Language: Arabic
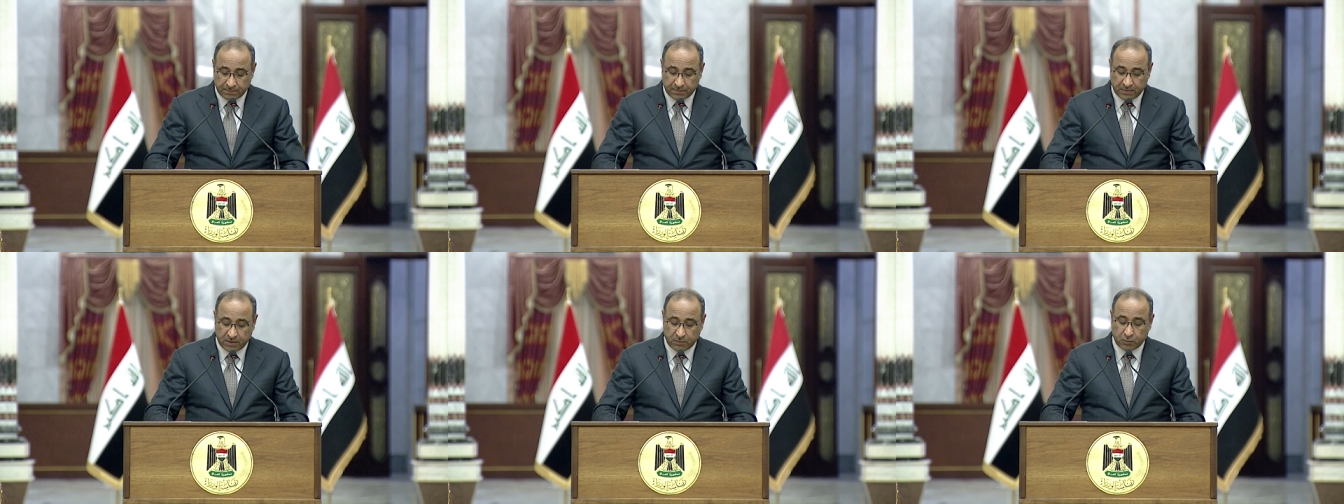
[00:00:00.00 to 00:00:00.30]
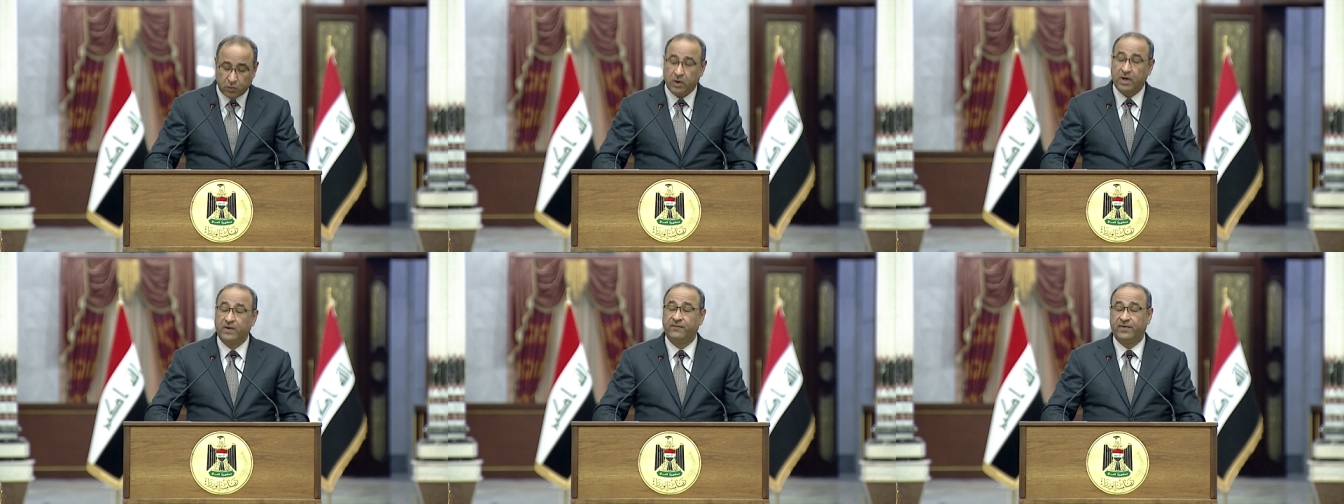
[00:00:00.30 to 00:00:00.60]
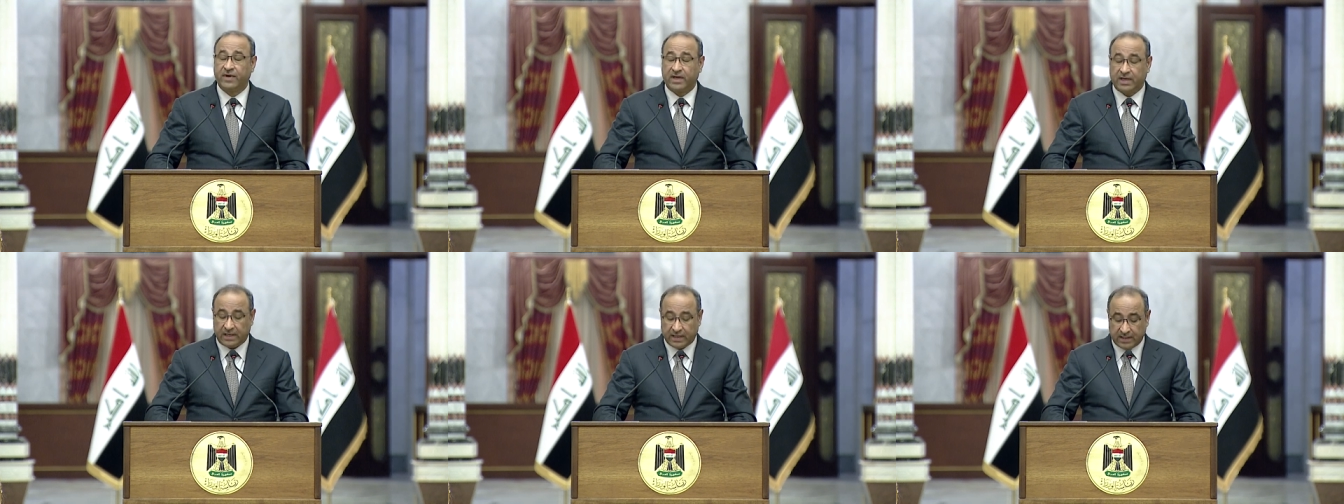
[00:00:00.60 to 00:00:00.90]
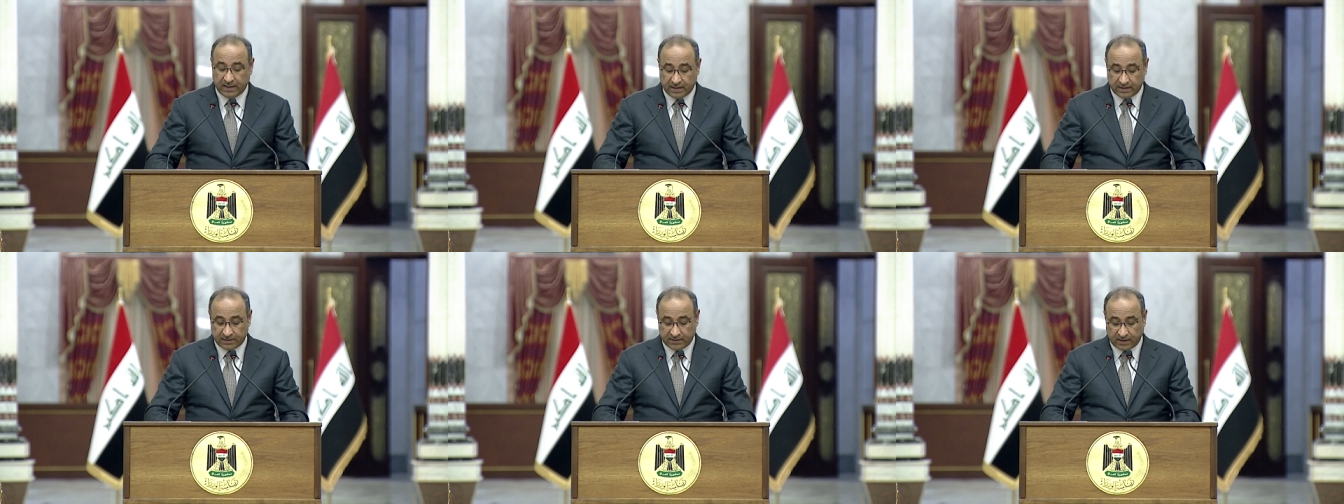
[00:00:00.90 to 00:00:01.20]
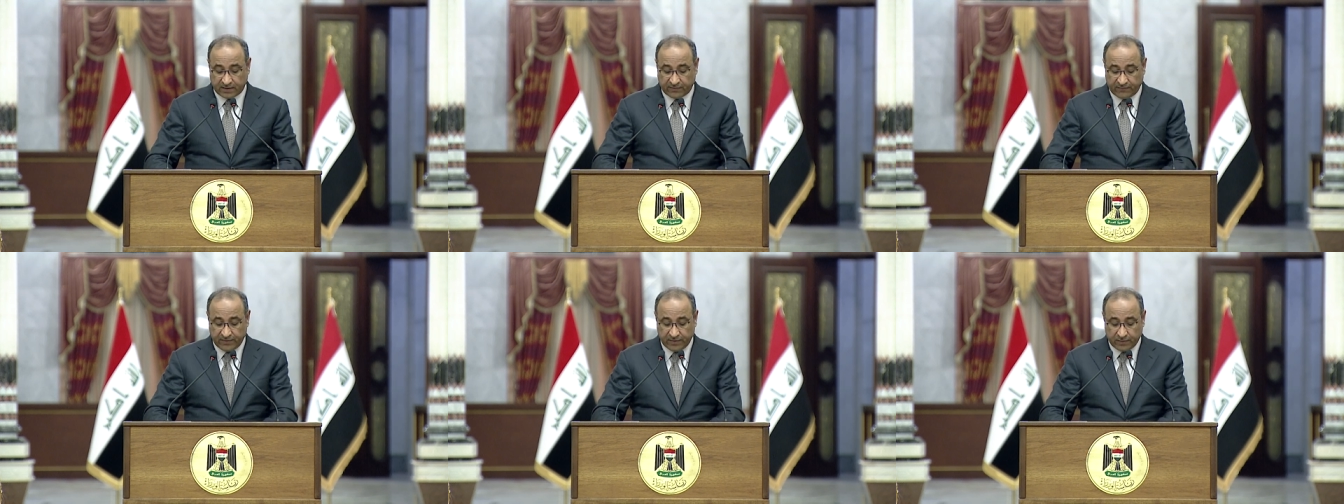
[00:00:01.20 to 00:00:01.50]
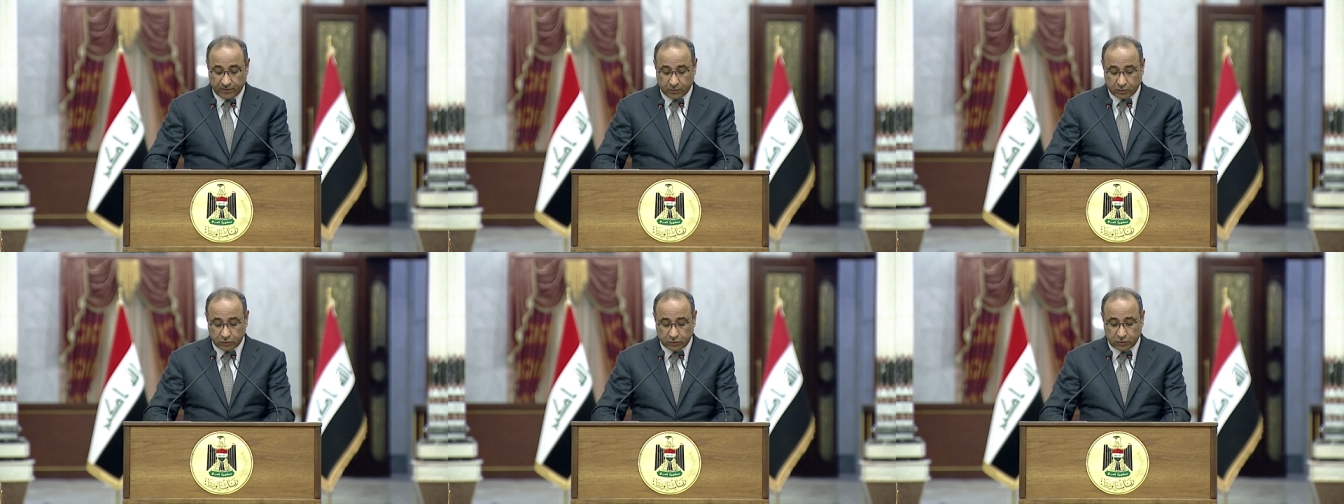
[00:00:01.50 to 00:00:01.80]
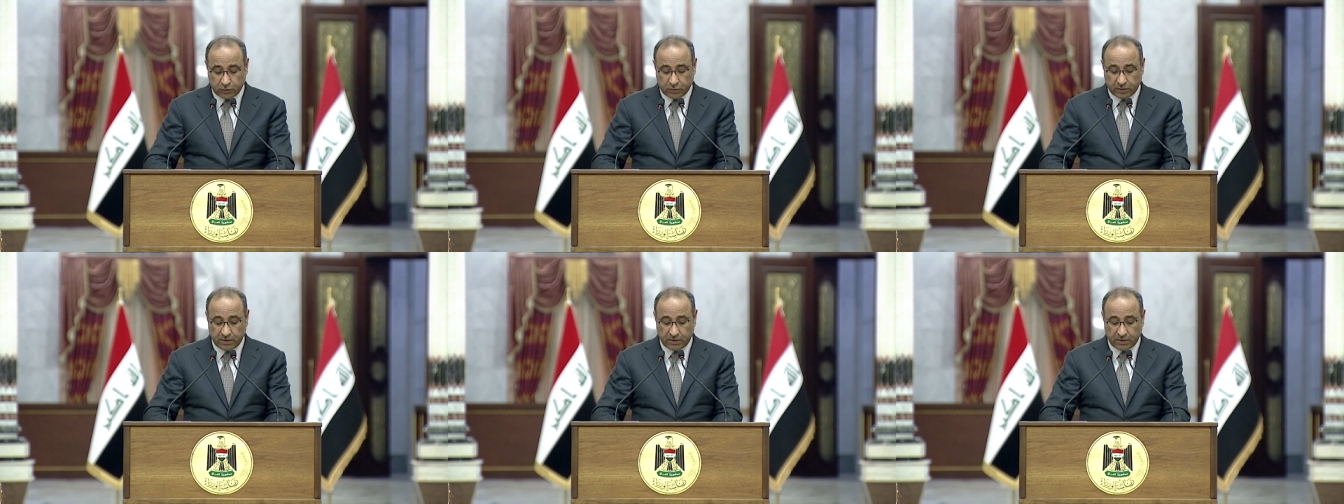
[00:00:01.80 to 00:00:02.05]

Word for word: بالموافقة على تخفيض أجور